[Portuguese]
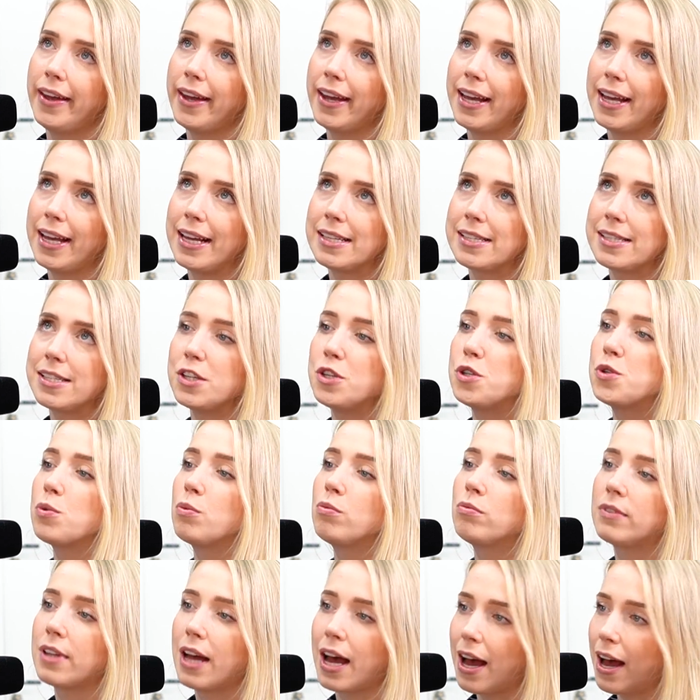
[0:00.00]
é, se
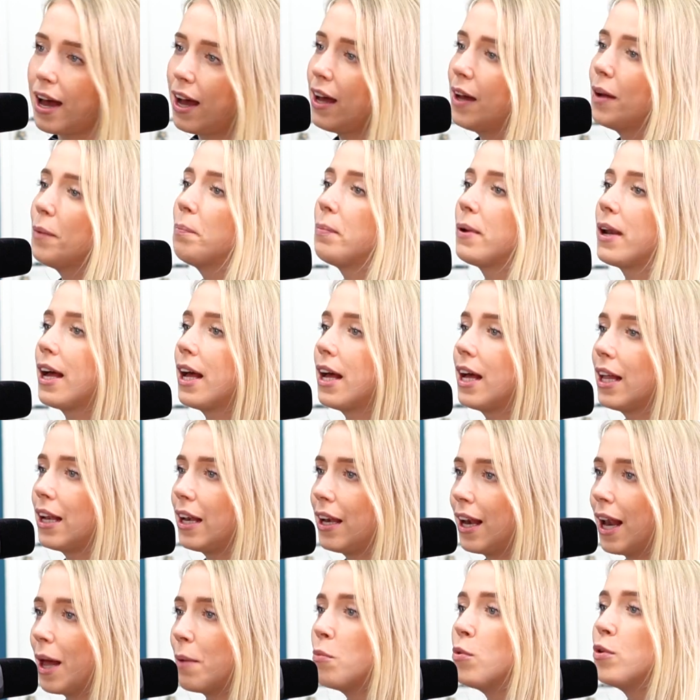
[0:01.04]
juntar para
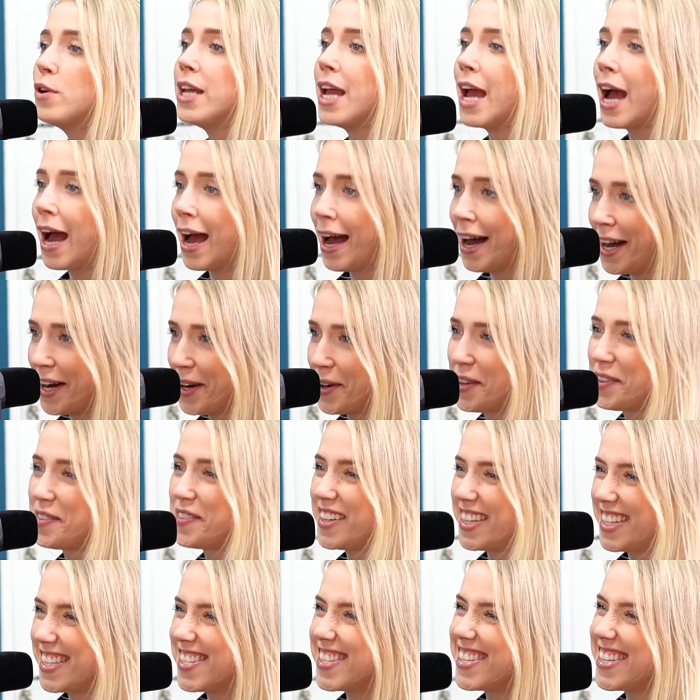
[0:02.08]
lamuriar ao
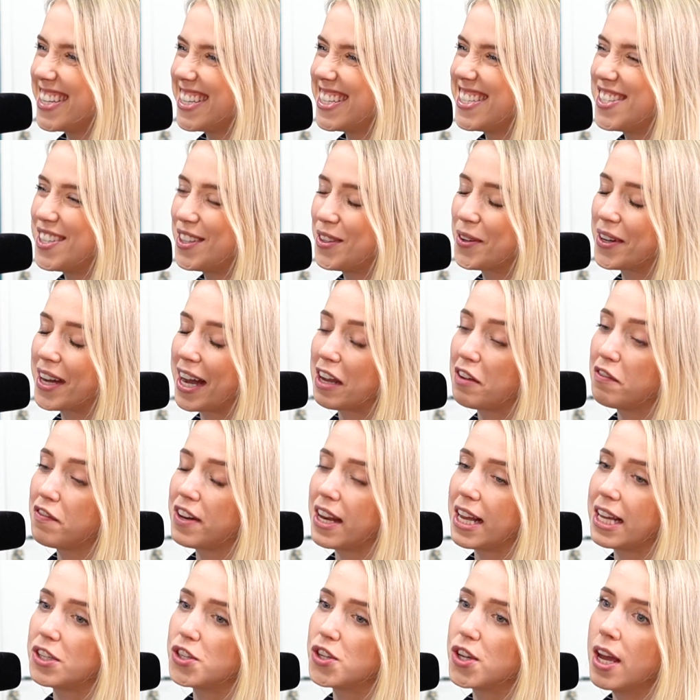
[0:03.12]
invés de, de tocar em
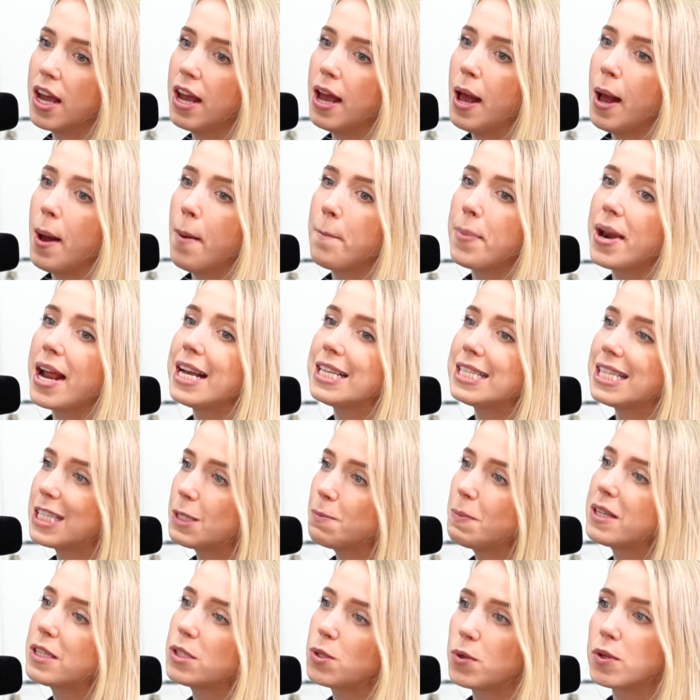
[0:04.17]
frente. Para
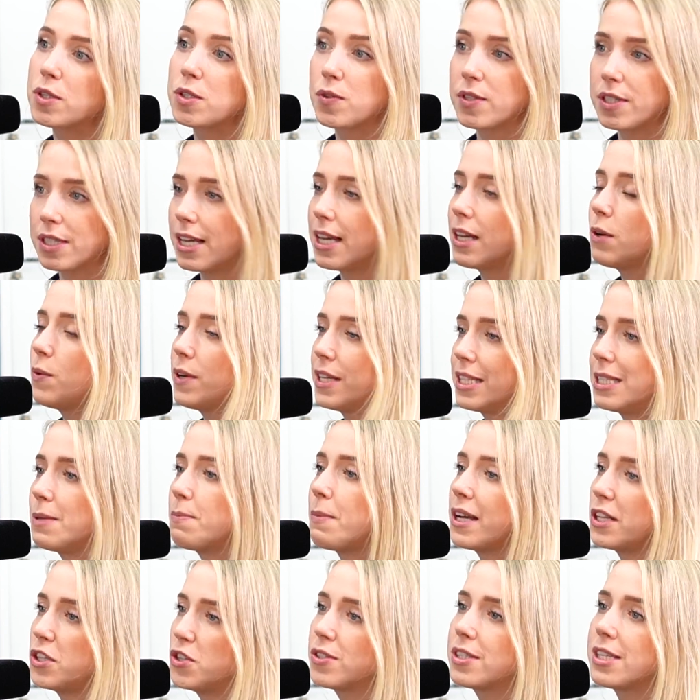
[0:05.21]
essas pessoas, você com esse
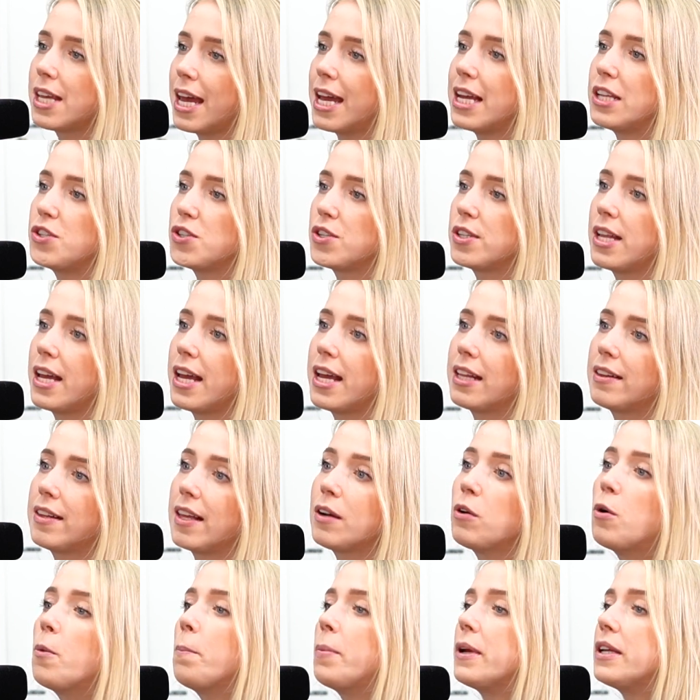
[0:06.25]
mindset, né,
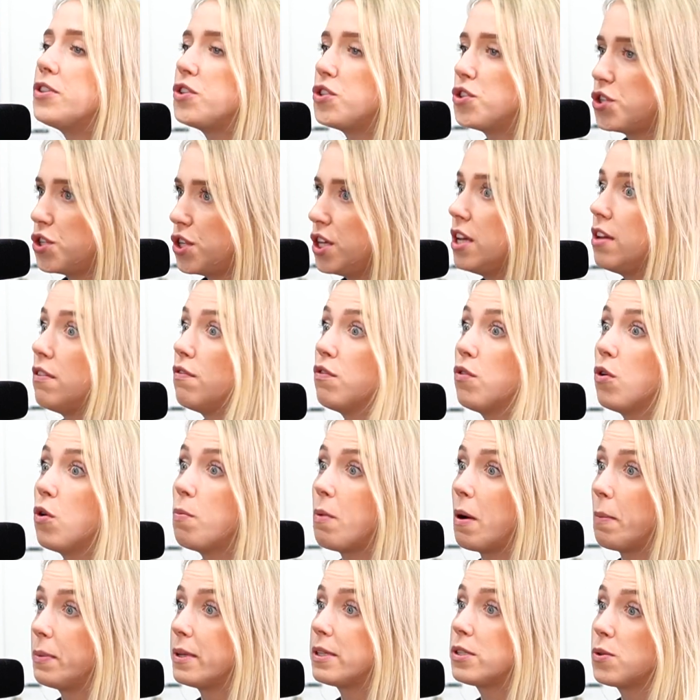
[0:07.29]
até competitivo, ou
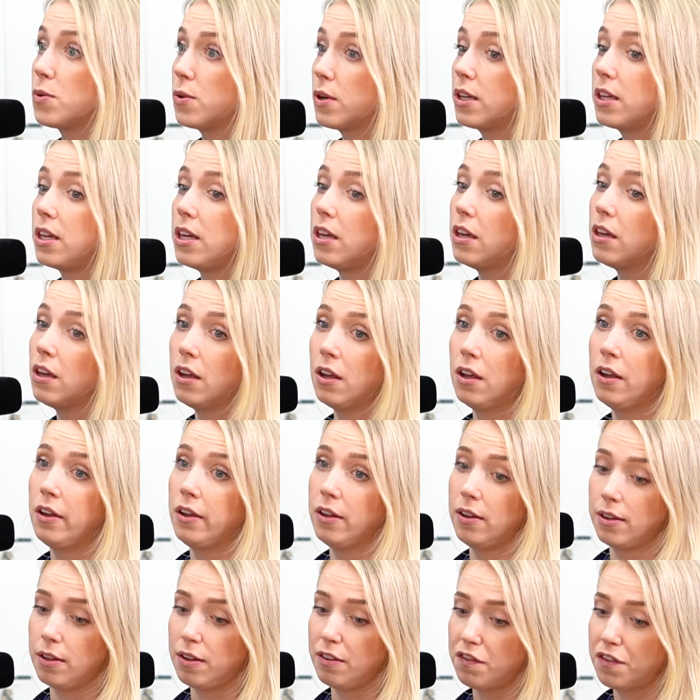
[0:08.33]
uma pessoa que
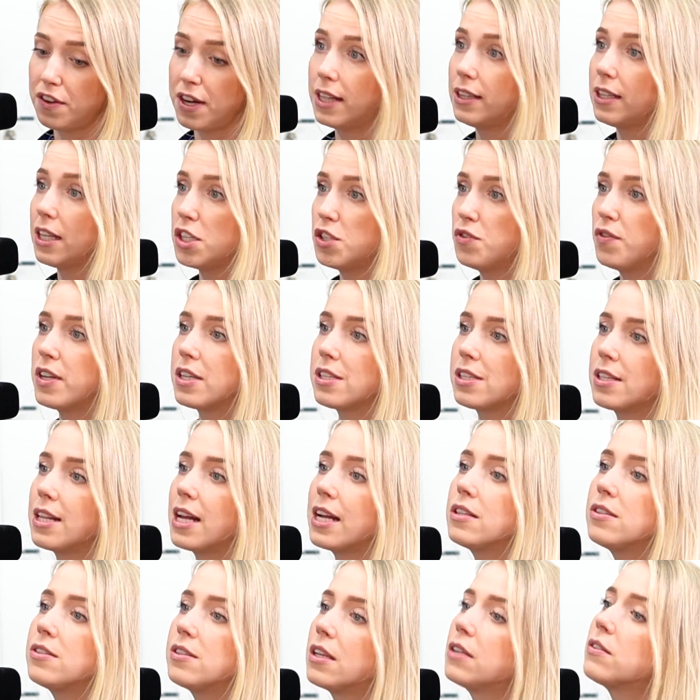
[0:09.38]
enfrenta a
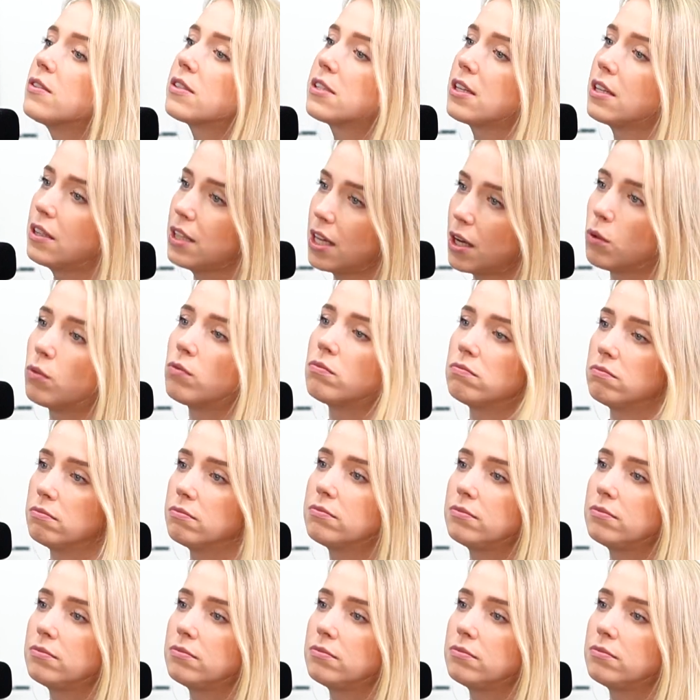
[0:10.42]
adversidade dizendo assim, não,